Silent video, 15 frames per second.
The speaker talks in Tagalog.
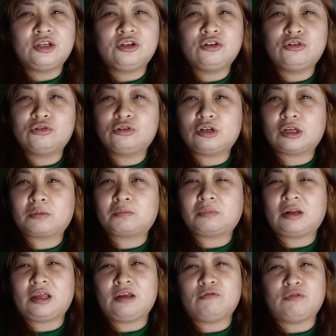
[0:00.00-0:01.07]
you do not
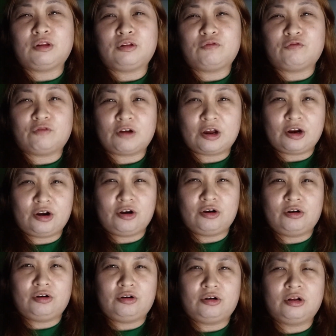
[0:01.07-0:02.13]
play with
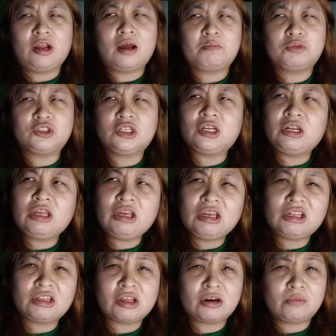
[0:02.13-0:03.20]
fire. Tapos
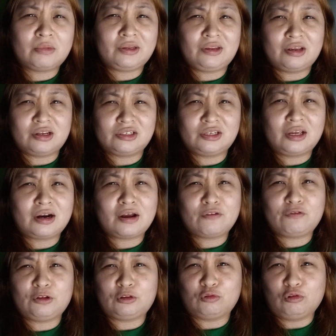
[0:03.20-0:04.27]
siningit na naman niya si
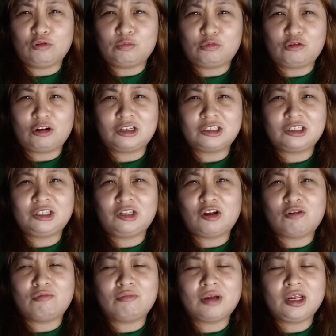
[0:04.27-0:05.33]
Raffy Tulfo kasi
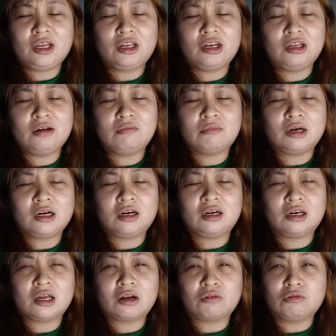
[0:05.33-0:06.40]
daw mahilig
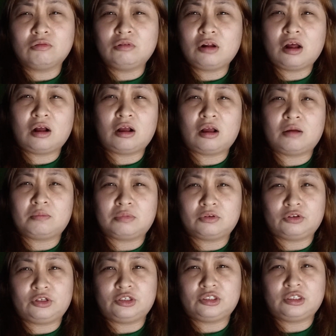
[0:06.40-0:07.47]
maglaro ng
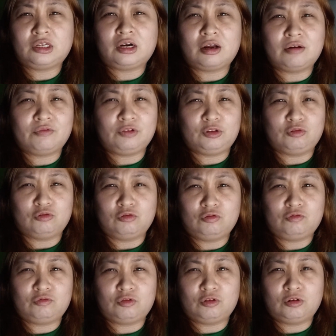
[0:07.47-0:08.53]
apoy si Raffy
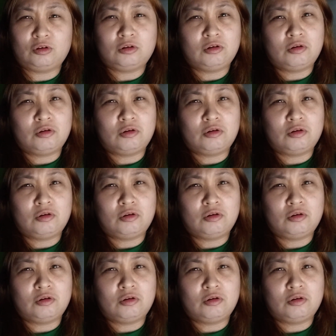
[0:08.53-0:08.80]
Tulfo.